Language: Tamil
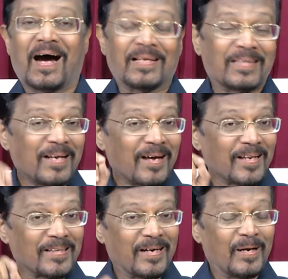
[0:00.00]
அதனால
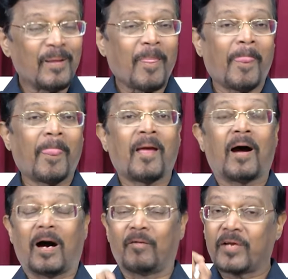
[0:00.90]
தான்
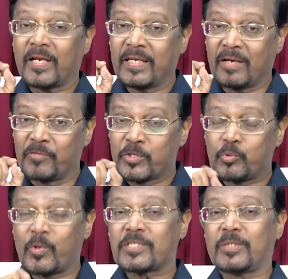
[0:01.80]
அவரை நீங்கள்
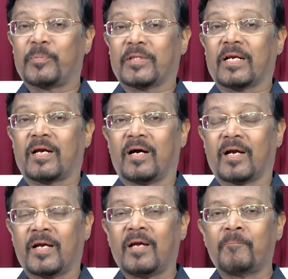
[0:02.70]
விசுவாசிப்பதற்காக
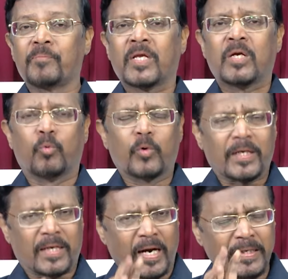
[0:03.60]
உங்கள்
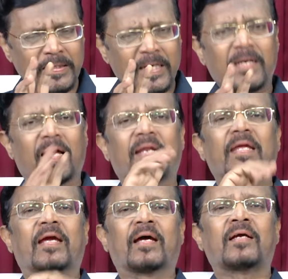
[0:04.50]
கண்கள்
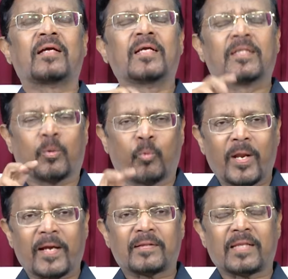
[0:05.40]
அறிய இந்த
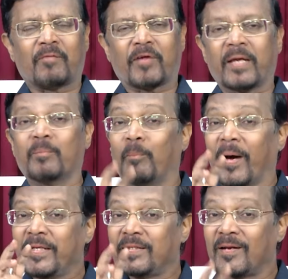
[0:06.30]
உலகத்தில் அவரை
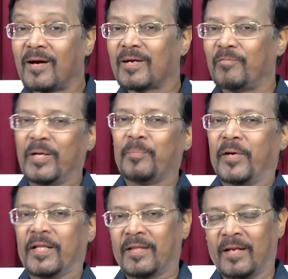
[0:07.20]
மனிதனாக
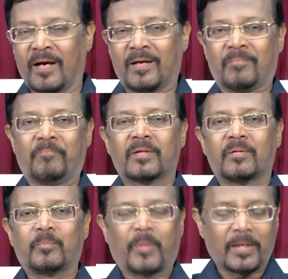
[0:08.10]
வெளிப்படுத்தினார்
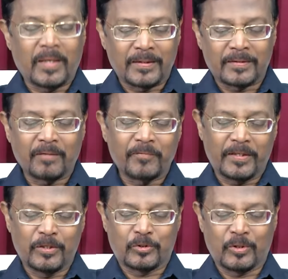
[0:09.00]
பாருங்க அதை தான்
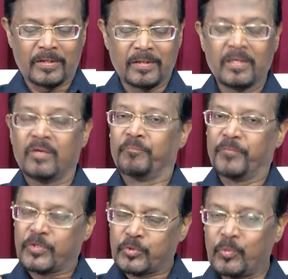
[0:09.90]
வேதம் சொல்லுது
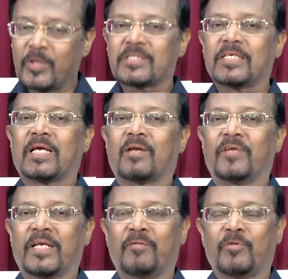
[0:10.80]

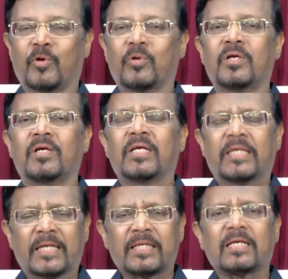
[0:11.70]
விசுவாசிக்கிறவன் எவனோ
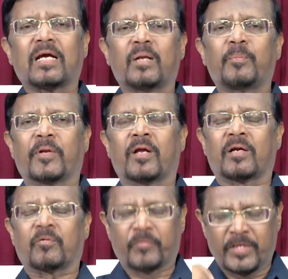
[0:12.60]
எதற்கு அனுப்பினார்
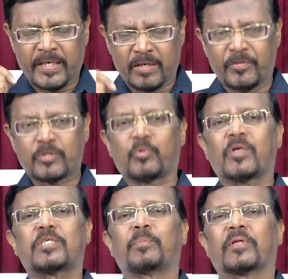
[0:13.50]
நீங்கள்
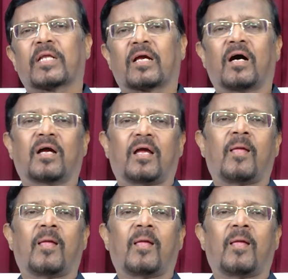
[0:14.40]
விசுவாசிப்பதற்காக